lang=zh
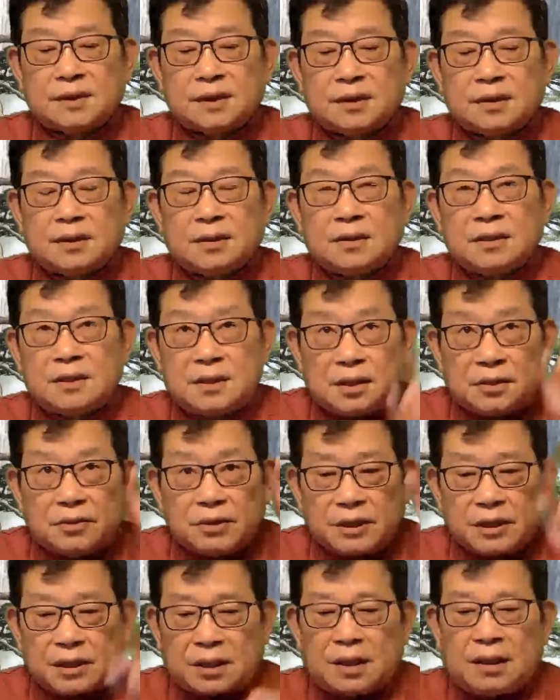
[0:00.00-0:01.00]
四月
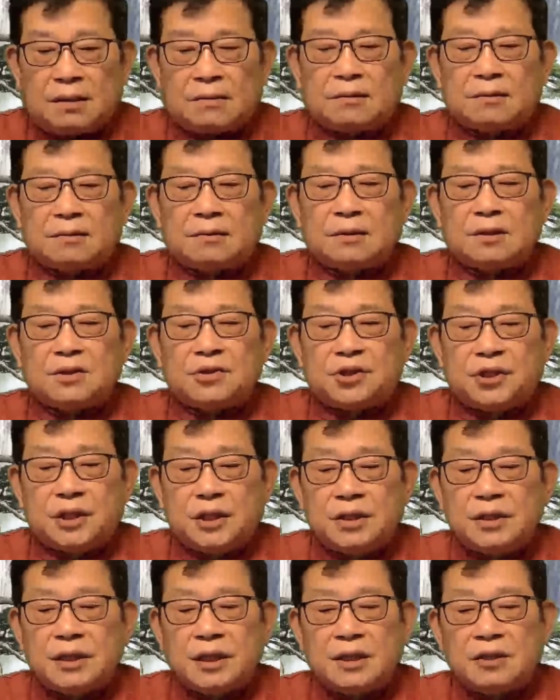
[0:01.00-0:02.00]
四号，
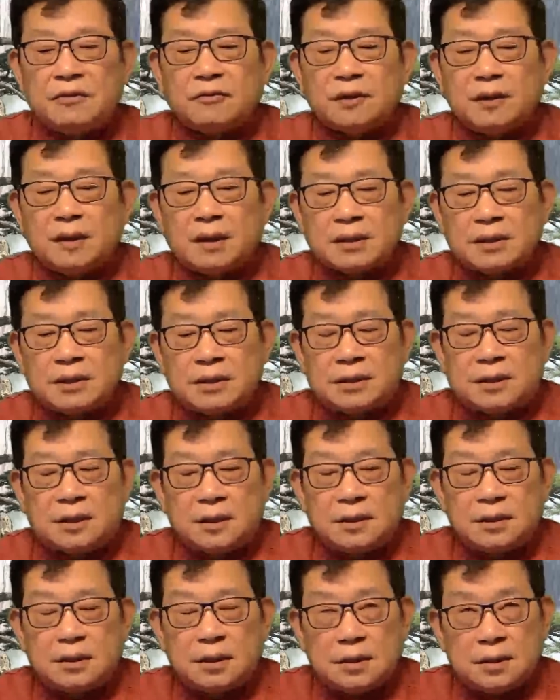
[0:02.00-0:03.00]
新德里会让
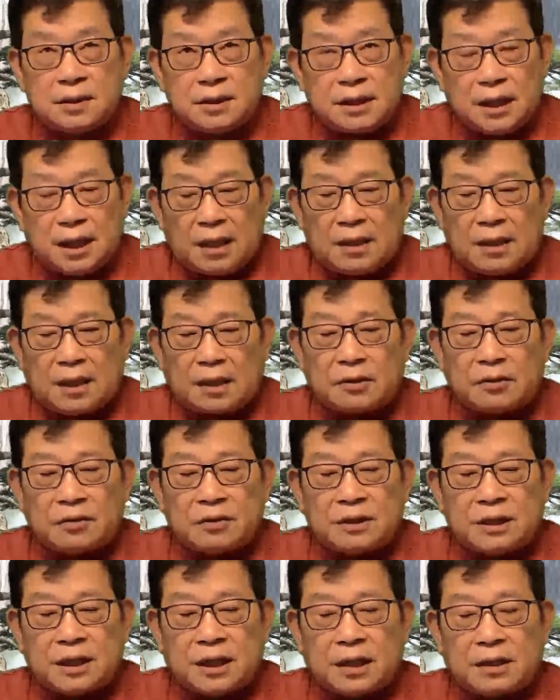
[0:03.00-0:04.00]
新香港有一
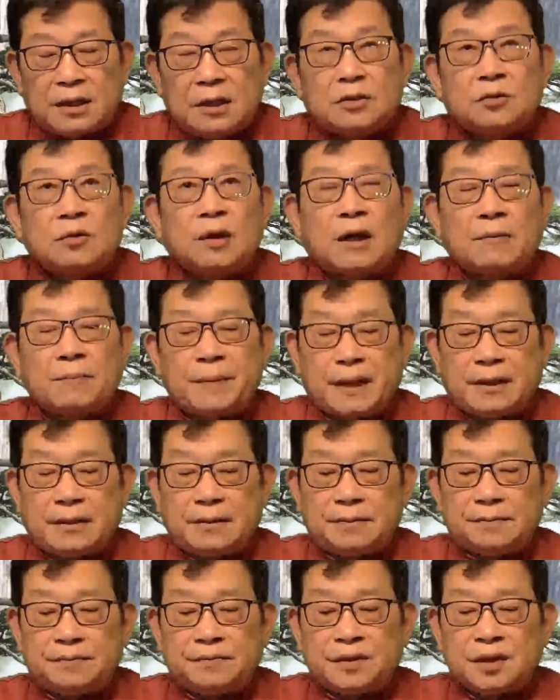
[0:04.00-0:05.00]
架印度航班，
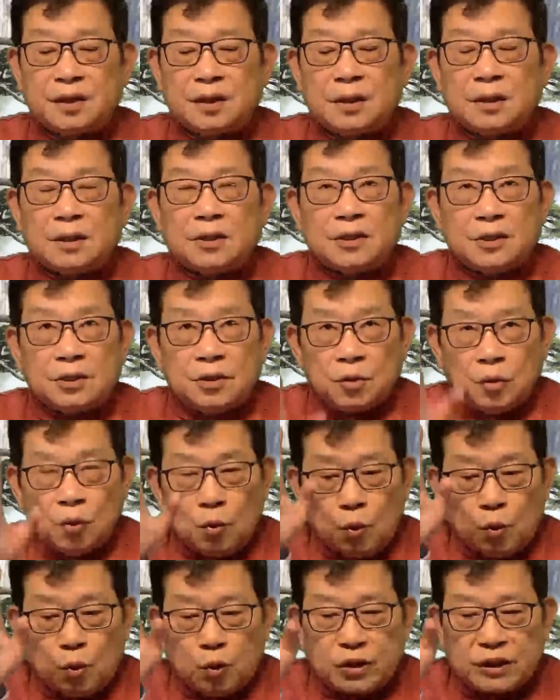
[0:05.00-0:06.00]

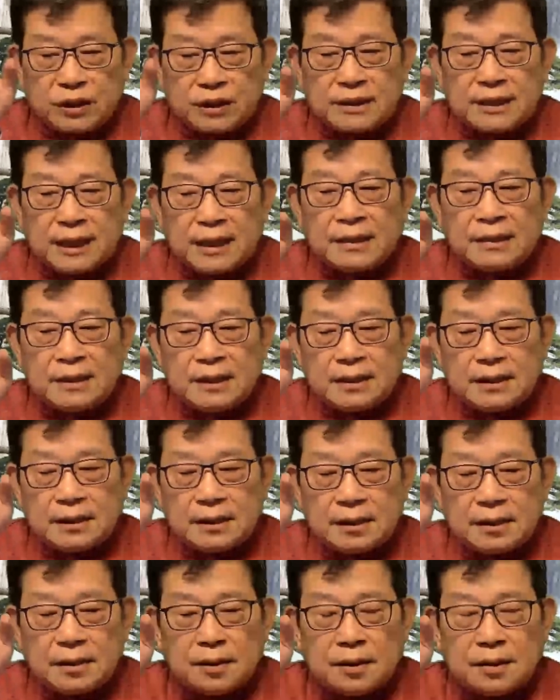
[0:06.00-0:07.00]
五十三个
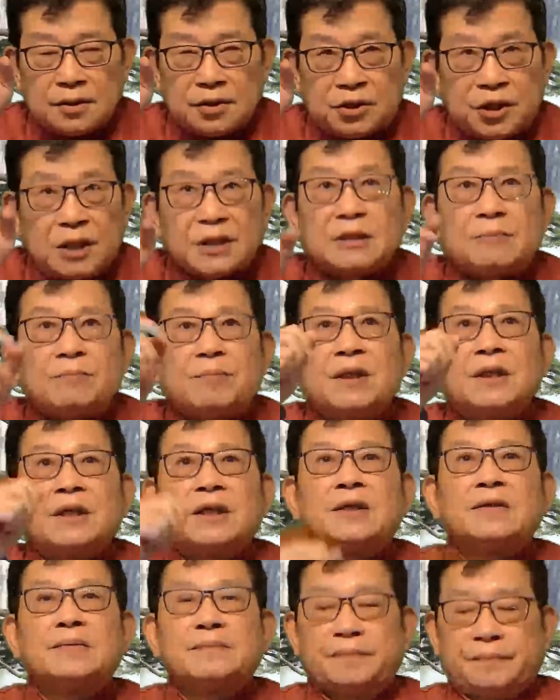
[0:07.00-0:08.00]
确诊病例。
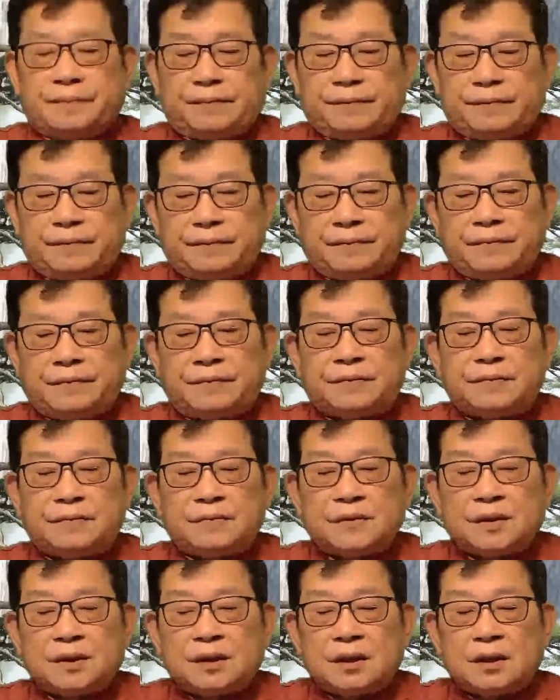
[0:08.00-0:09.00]

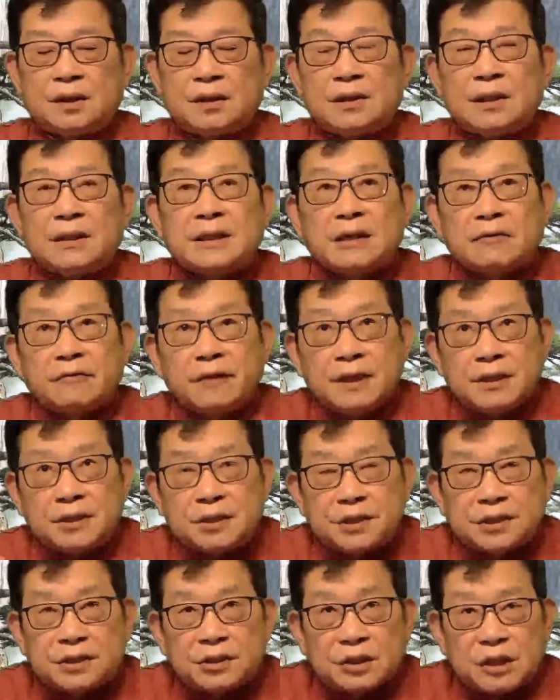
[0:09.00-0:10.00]
这架飞机
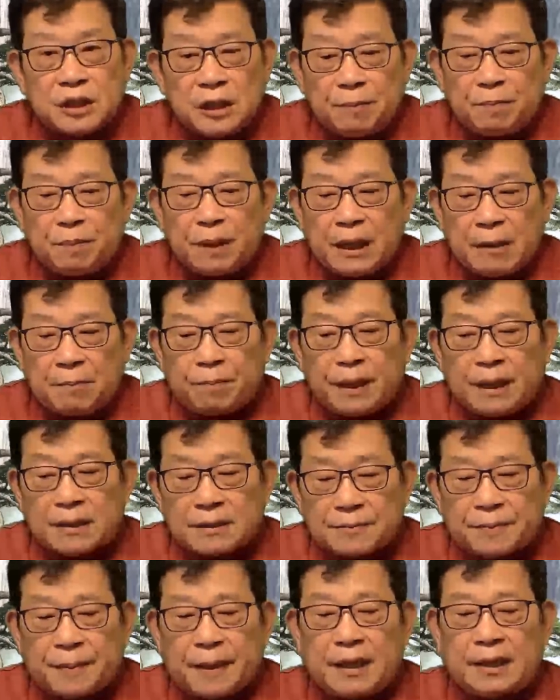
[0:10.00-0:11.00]
是一百八十
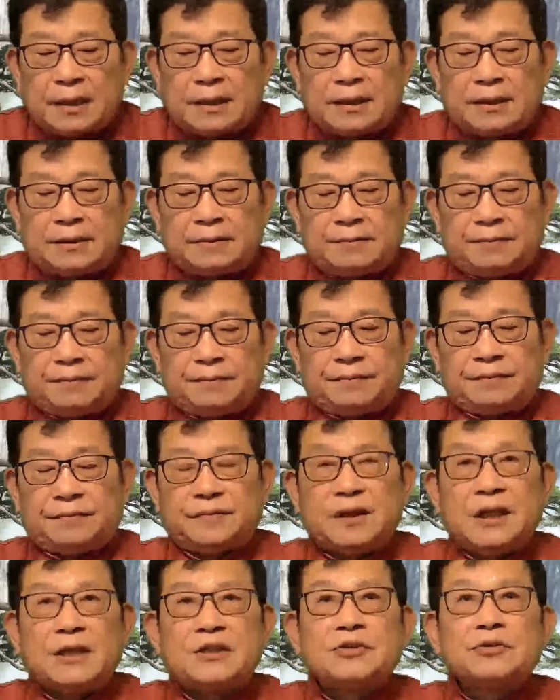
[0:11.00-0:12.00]
八个人。
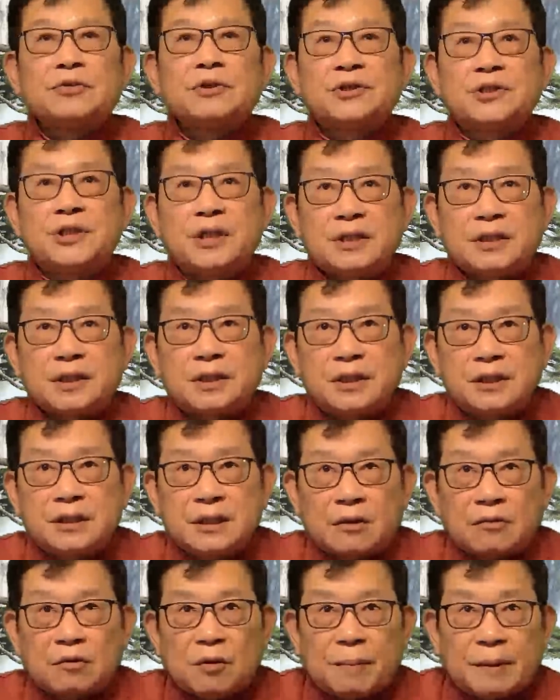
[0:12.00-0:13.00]
也就是说，确诊率超
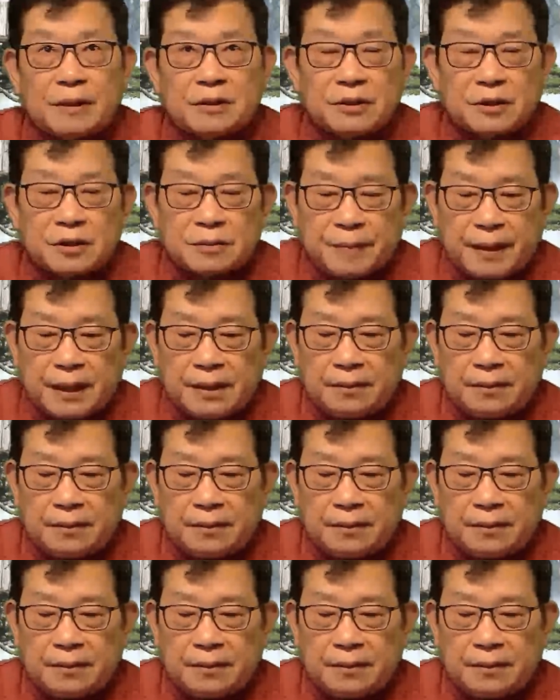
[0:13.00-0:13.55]
过百分之二十八，